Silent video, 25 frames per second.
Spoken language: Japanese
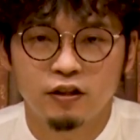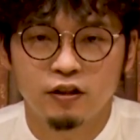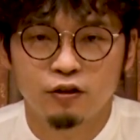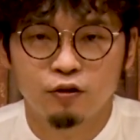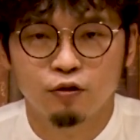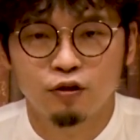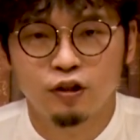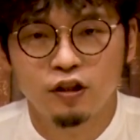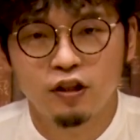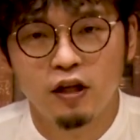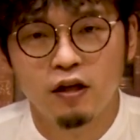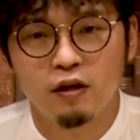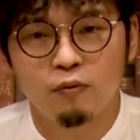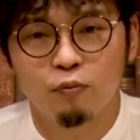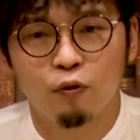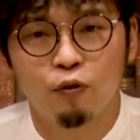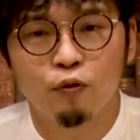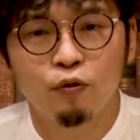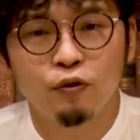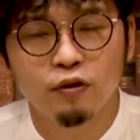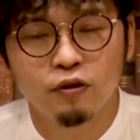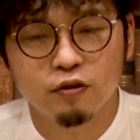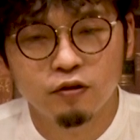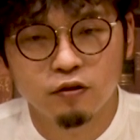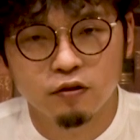でそして
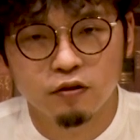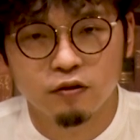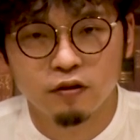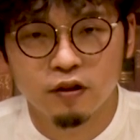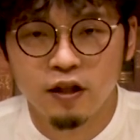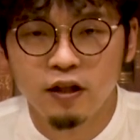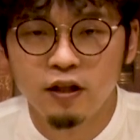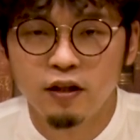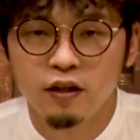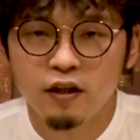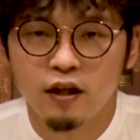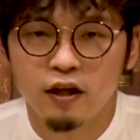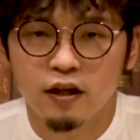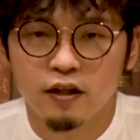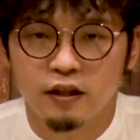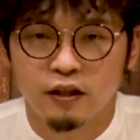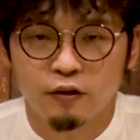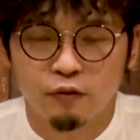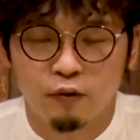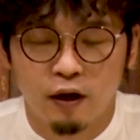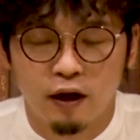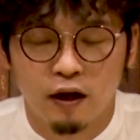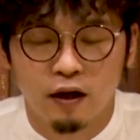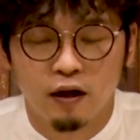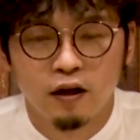もう一つ、現代
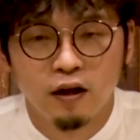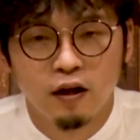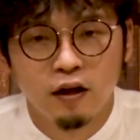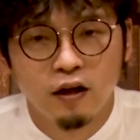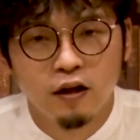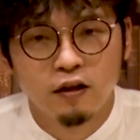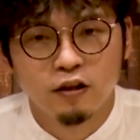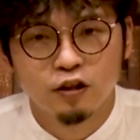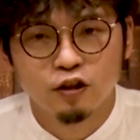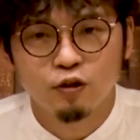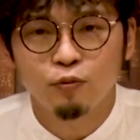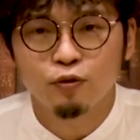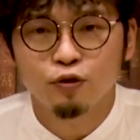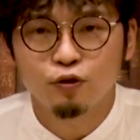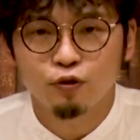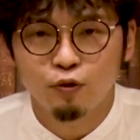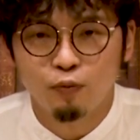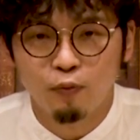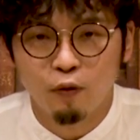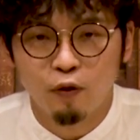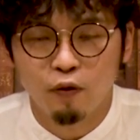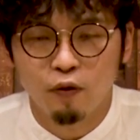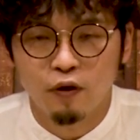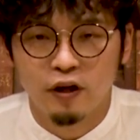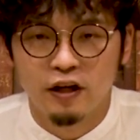ではそもそ
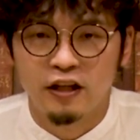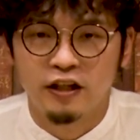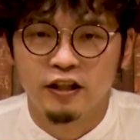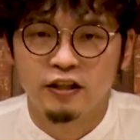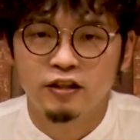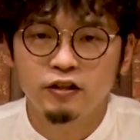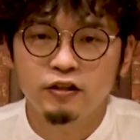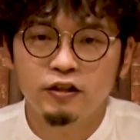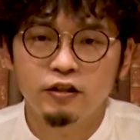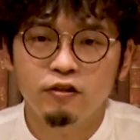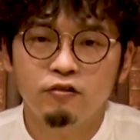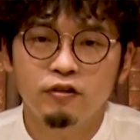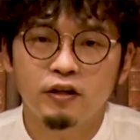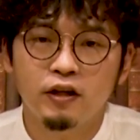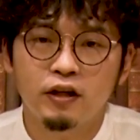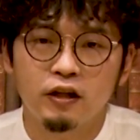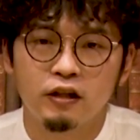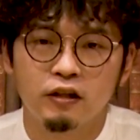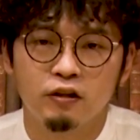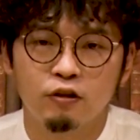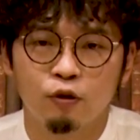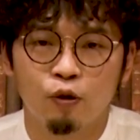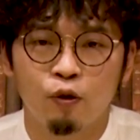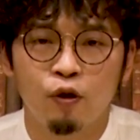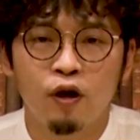も棺の中
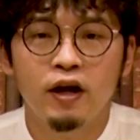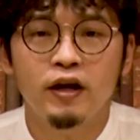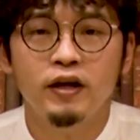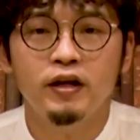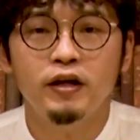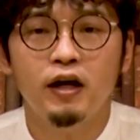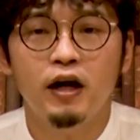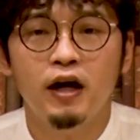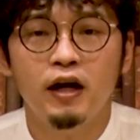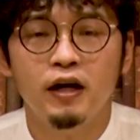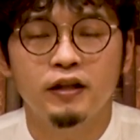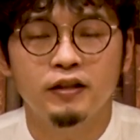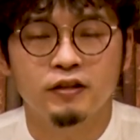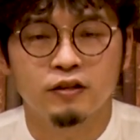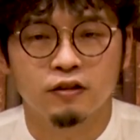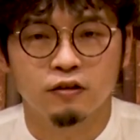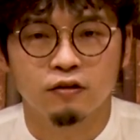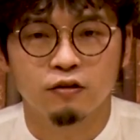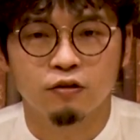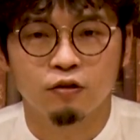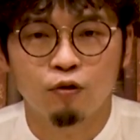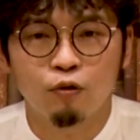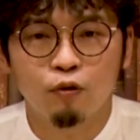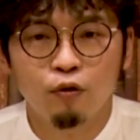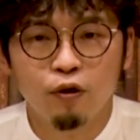に
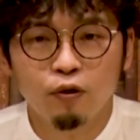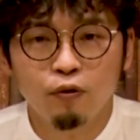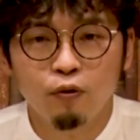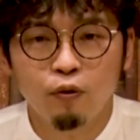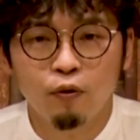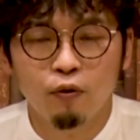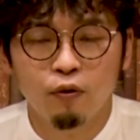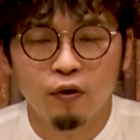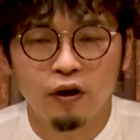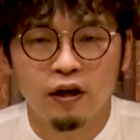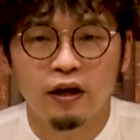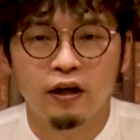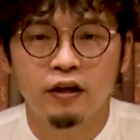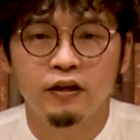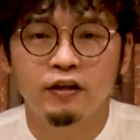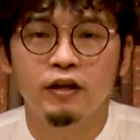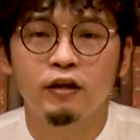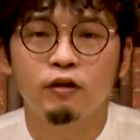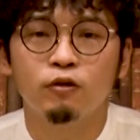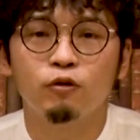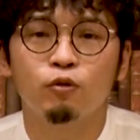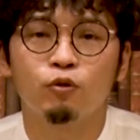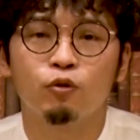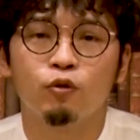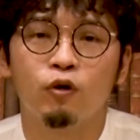ドライアイス、これを入
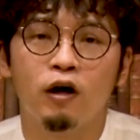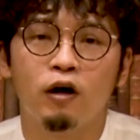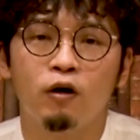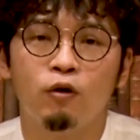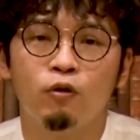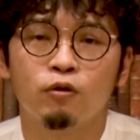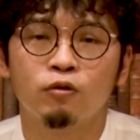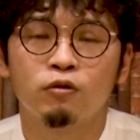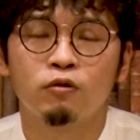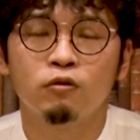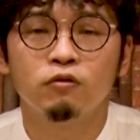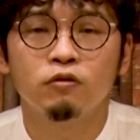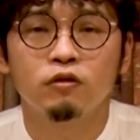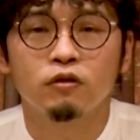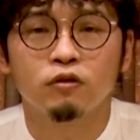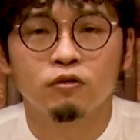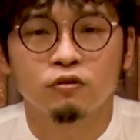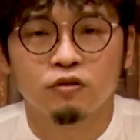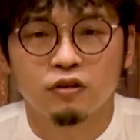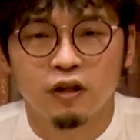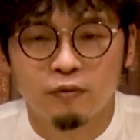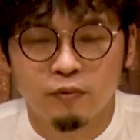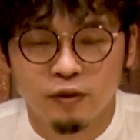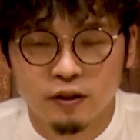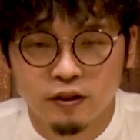れることがほとんどでご
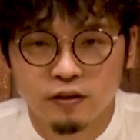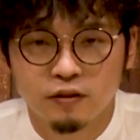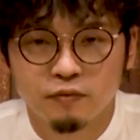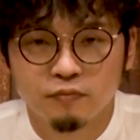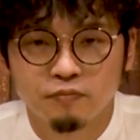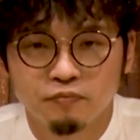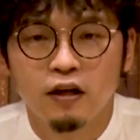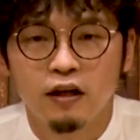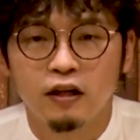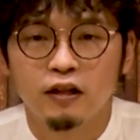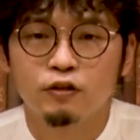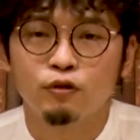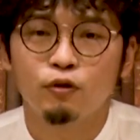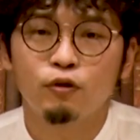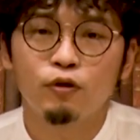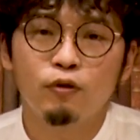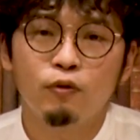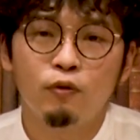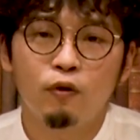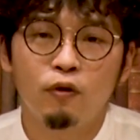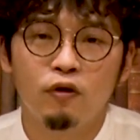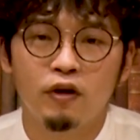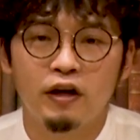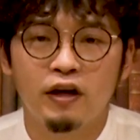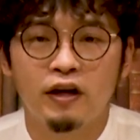ざいます。それ
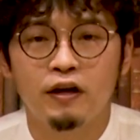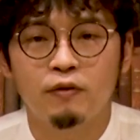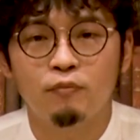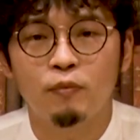を、